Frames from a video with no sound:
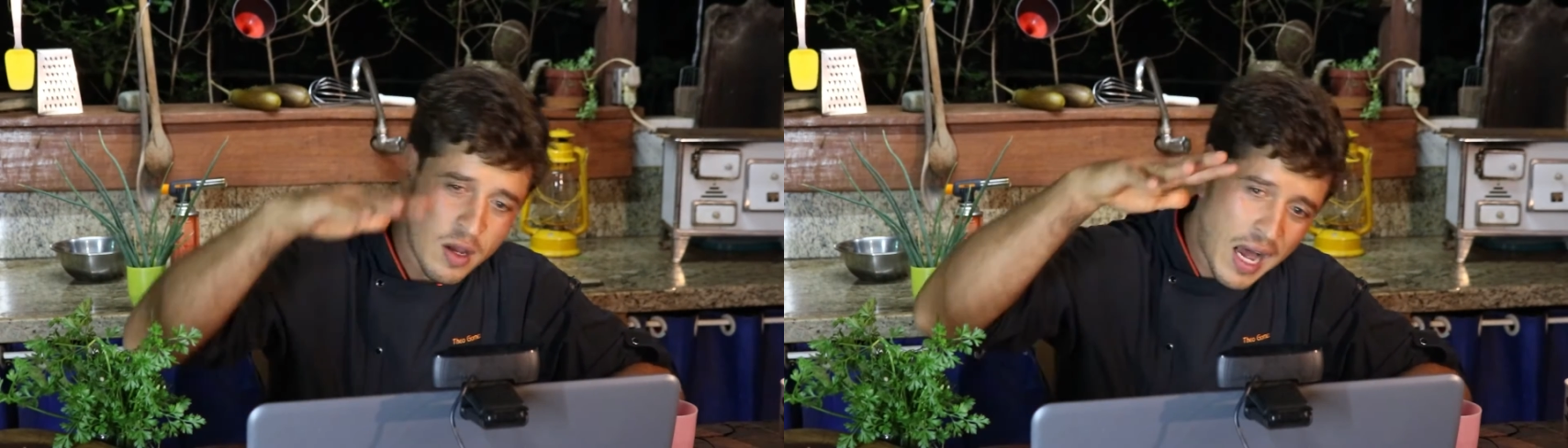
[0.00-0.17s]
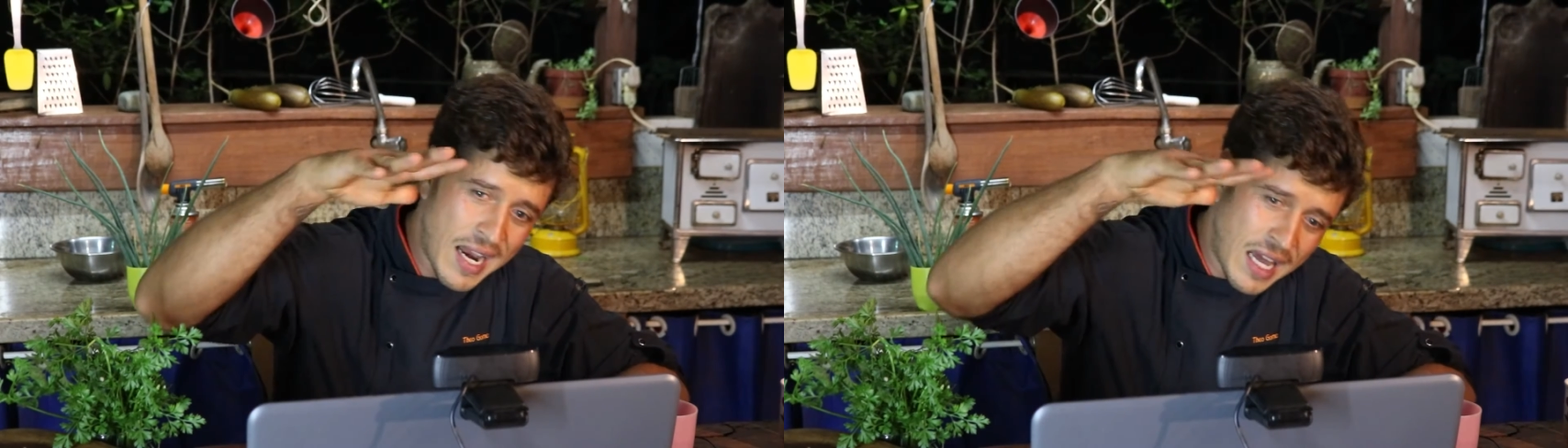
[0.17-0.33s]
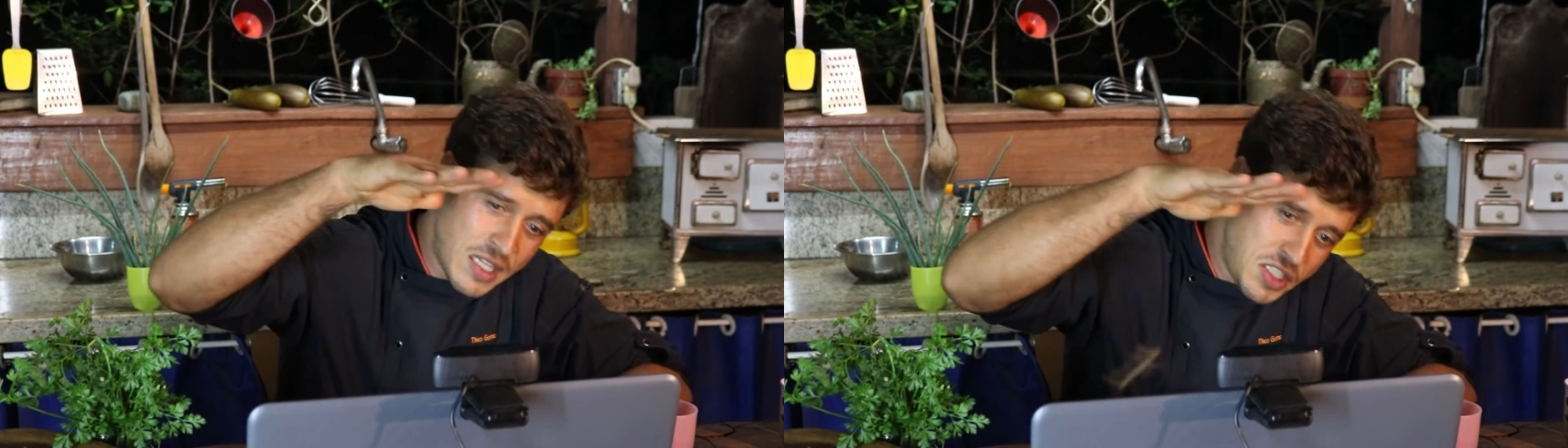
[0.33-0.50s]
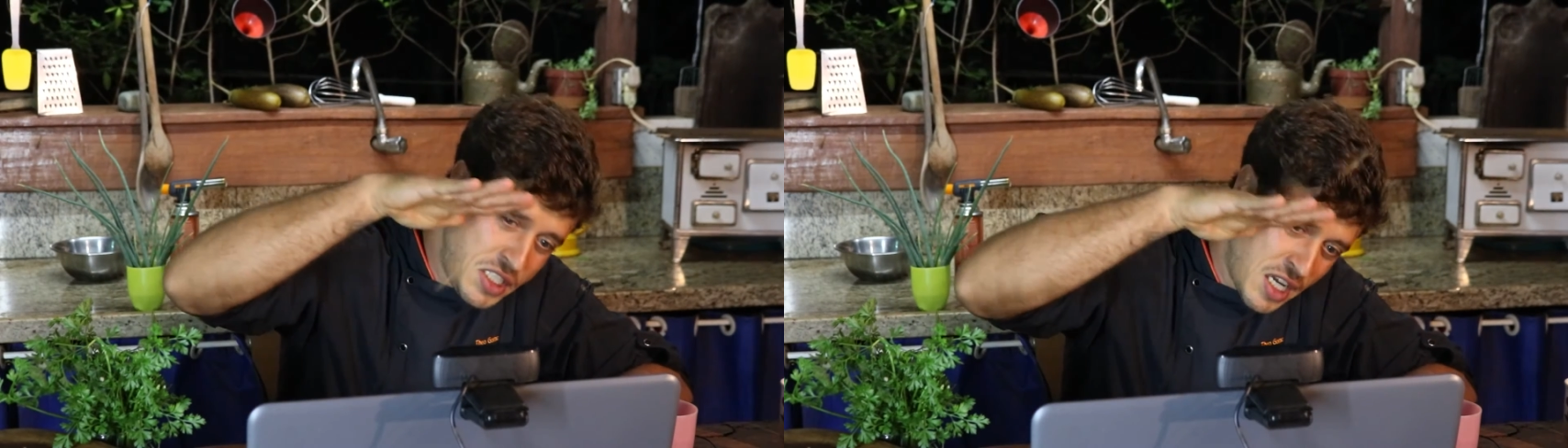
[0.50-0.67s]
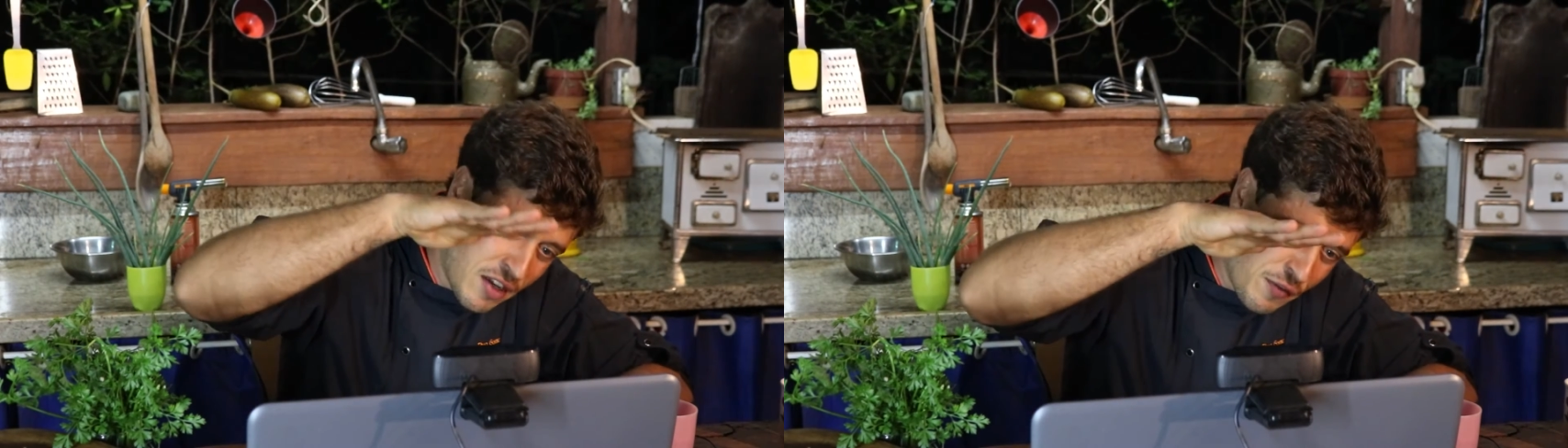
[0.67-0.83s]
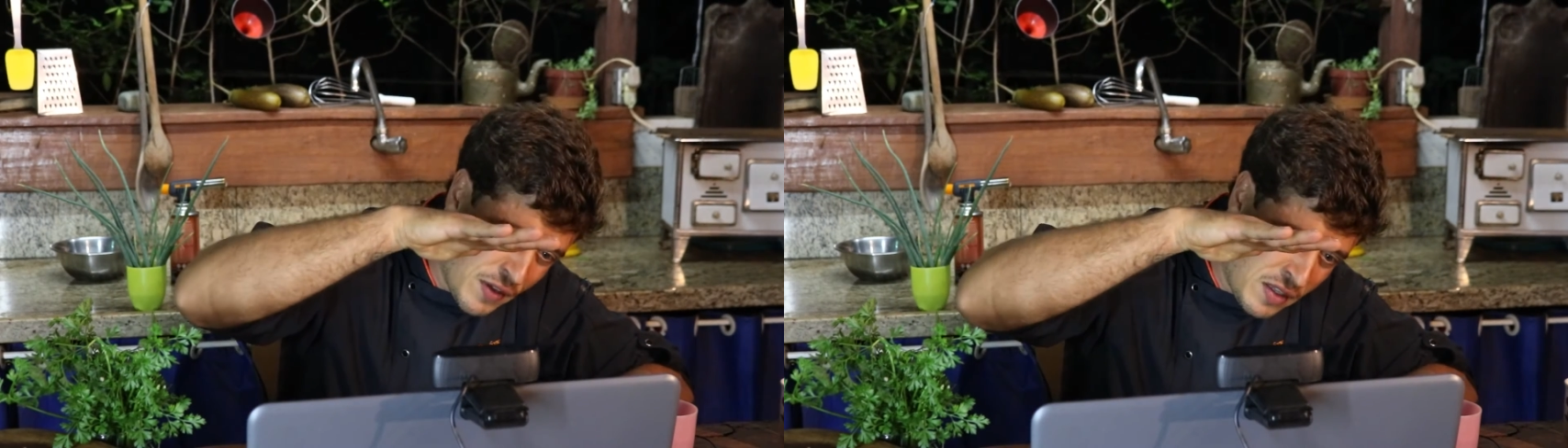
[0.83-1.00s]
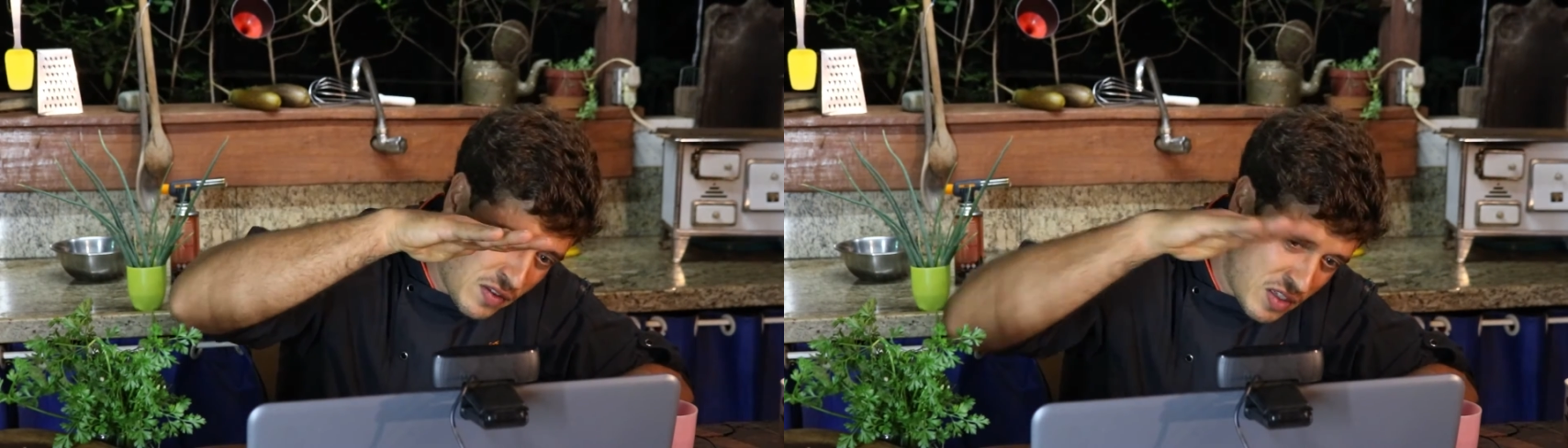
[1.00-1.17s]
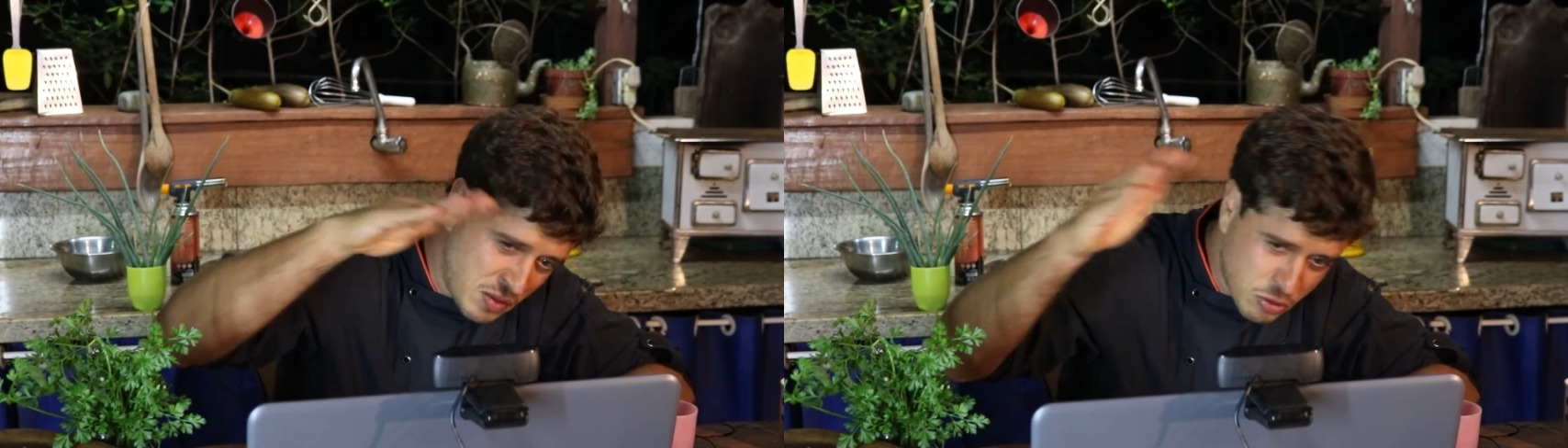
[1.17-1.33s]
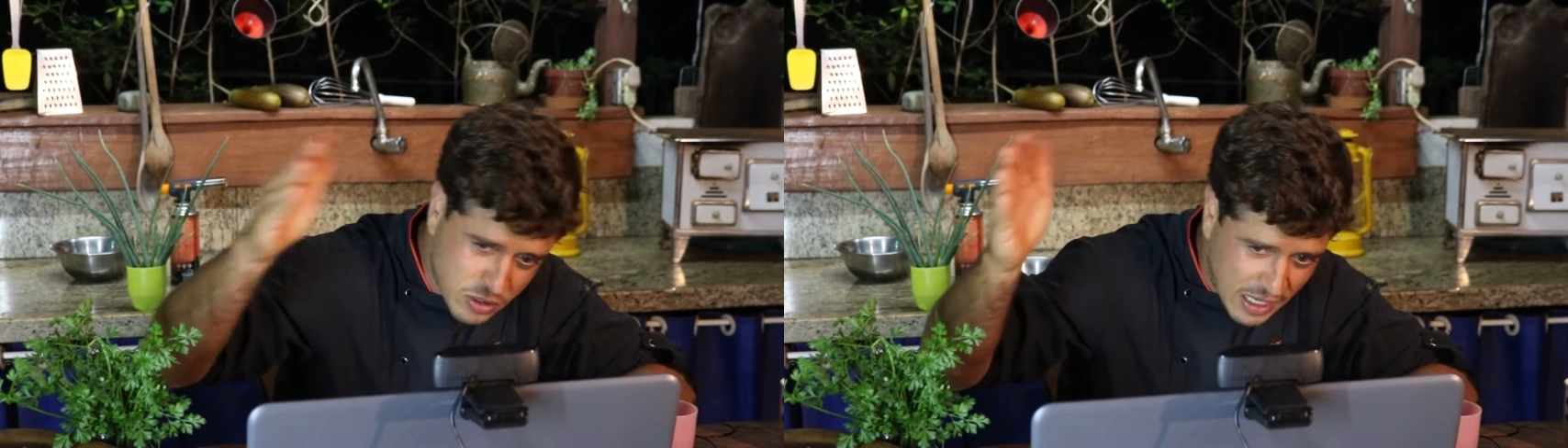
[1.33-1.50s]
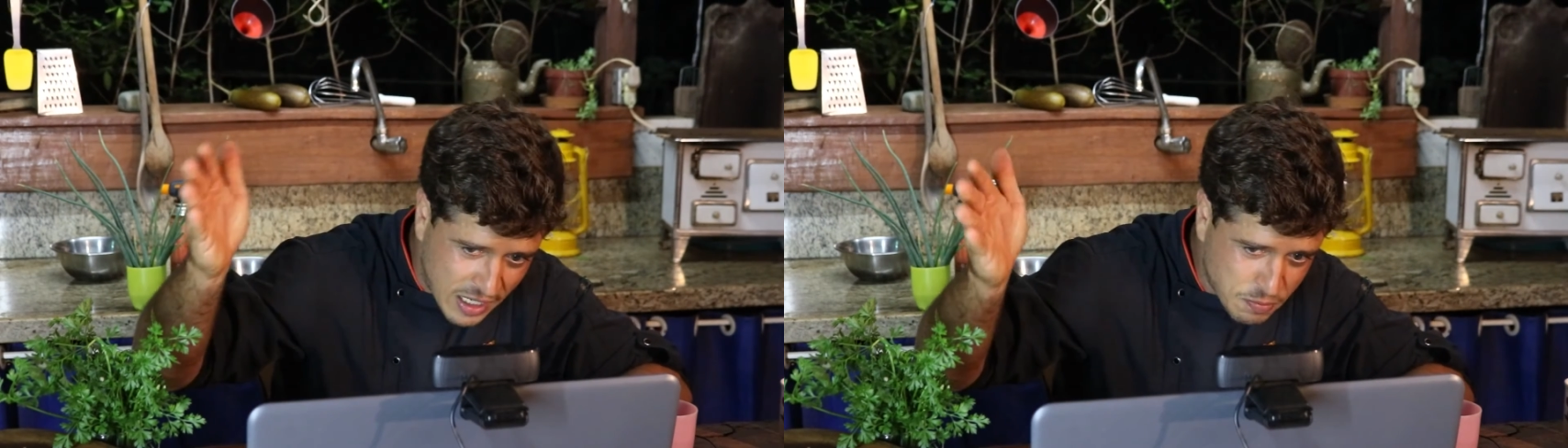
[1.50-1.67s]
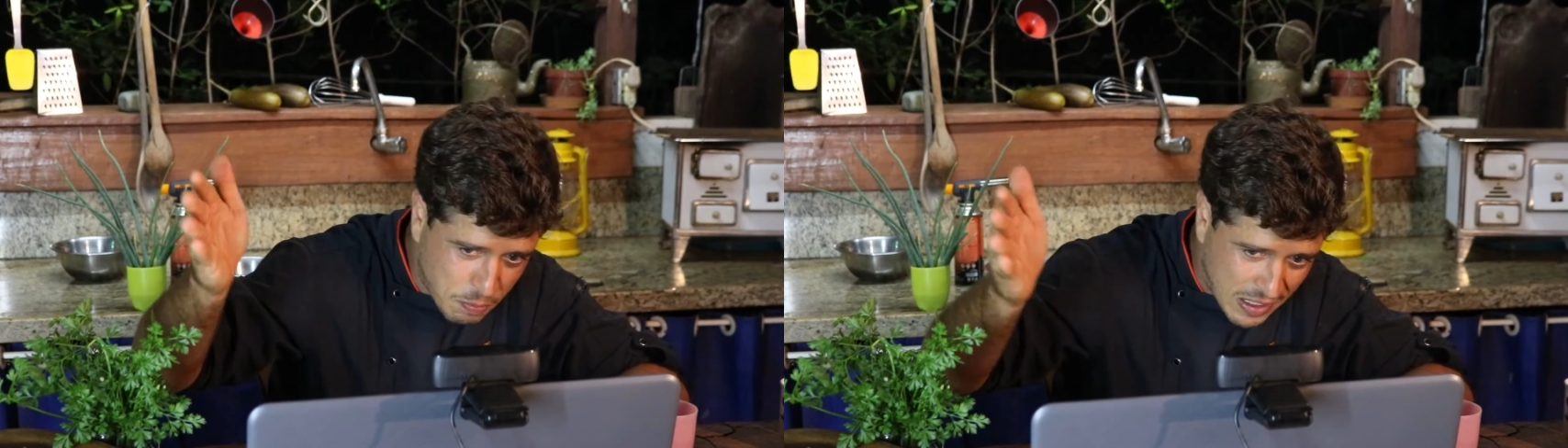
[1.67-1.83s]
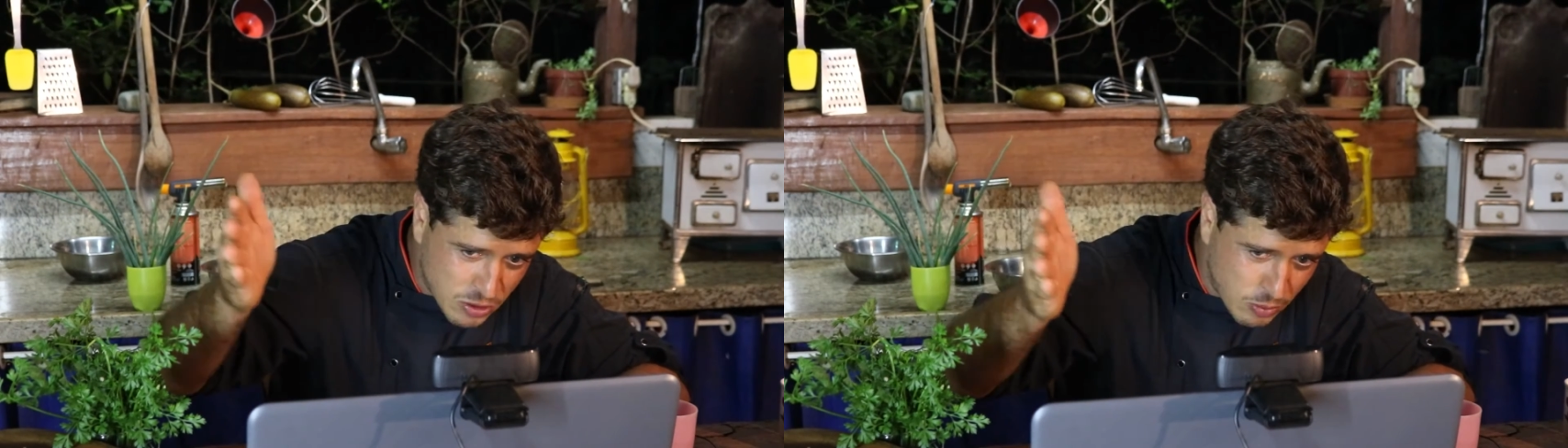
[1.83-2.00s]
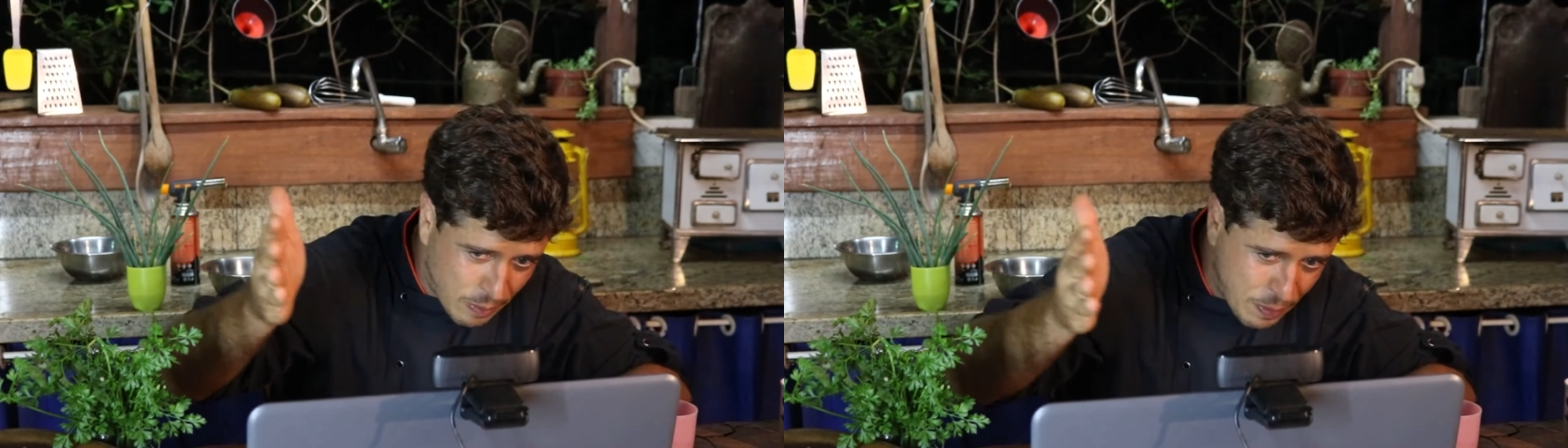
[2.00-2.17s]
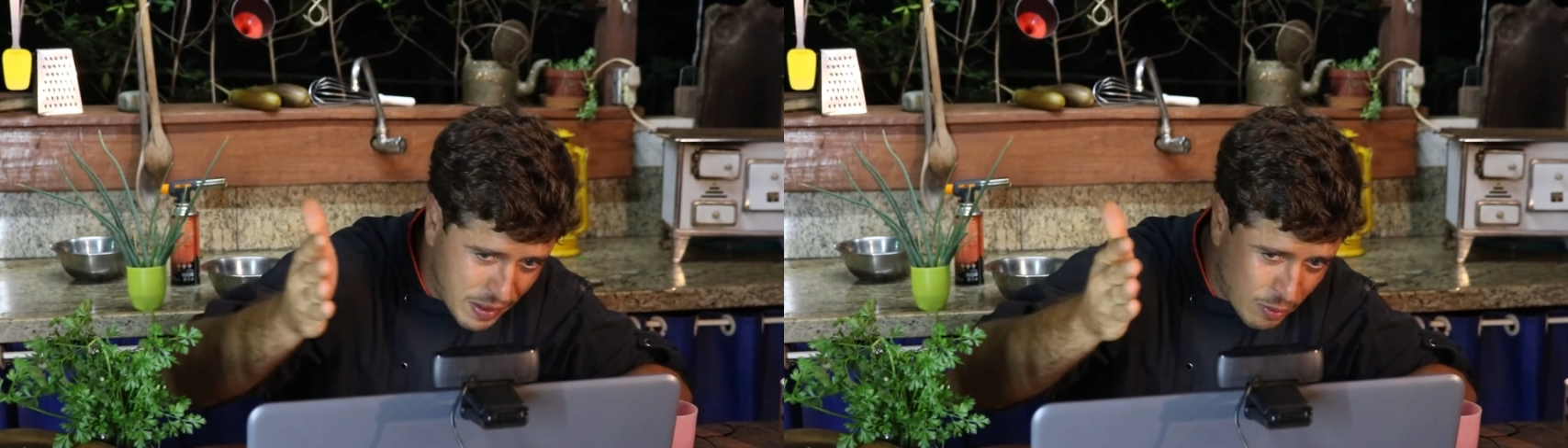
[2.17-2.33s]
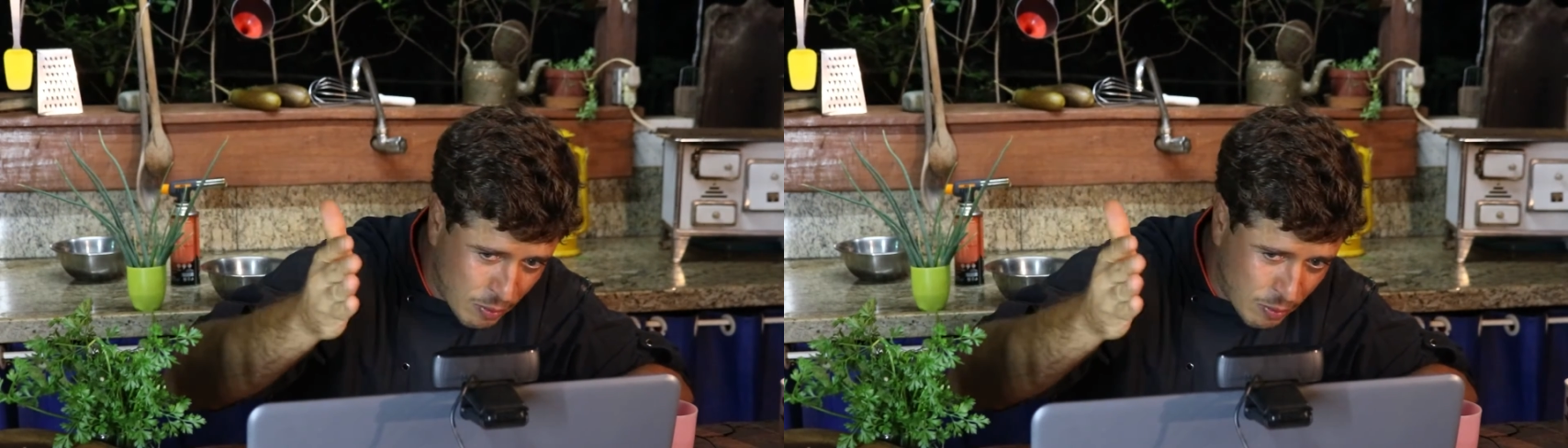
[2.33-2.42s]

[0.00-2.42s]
A natinha que fica em cima, os caras passam uma,